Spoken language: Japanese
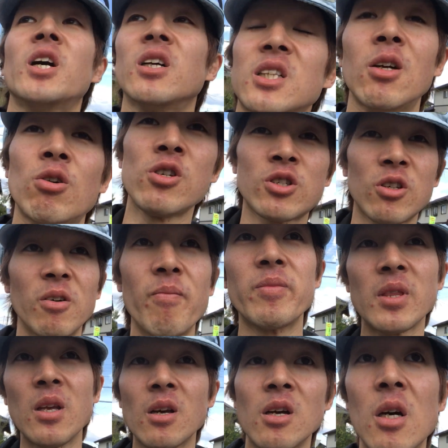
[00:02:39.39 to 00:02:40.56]
なテロリスト
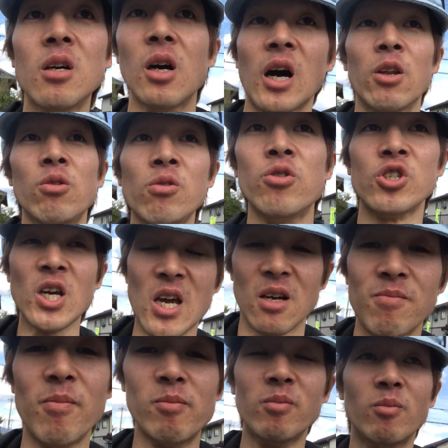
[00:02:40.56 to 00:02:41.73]
あの世に行け
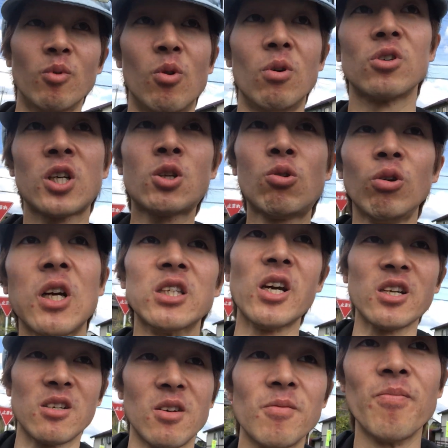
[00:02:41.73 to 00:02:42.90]
もうきっこだない
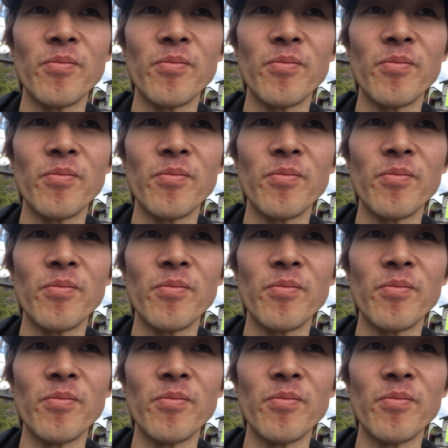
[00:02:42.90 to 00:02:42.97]
い